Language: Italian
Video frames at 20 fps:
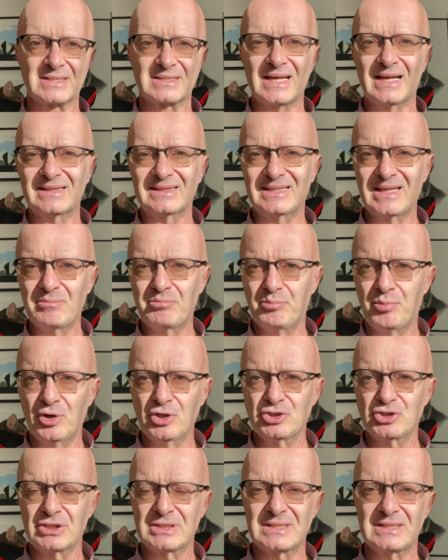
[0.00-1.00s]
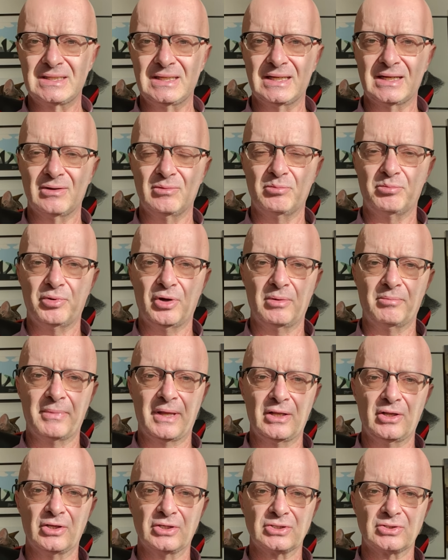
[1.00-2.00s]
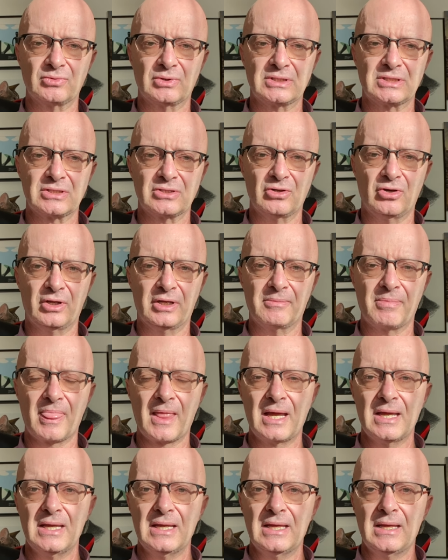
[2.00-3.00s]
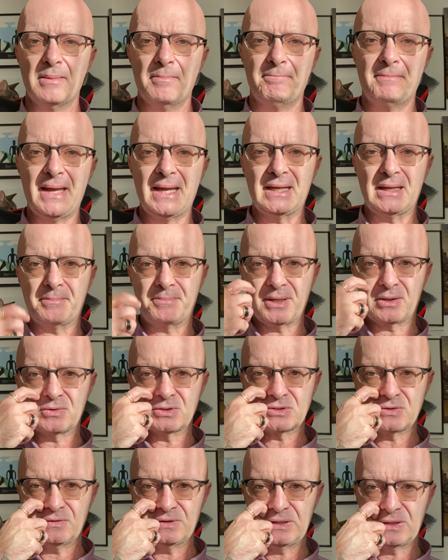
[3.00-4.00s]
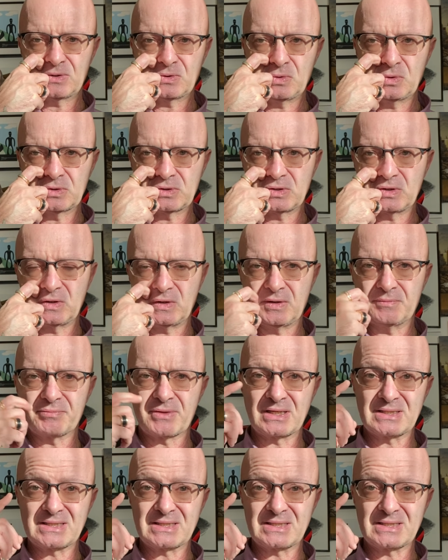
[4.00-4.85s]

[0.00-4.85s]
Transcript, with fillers: Sta a te poi gestire un po' al meglio la situazione. Bene, per questo video è tutto.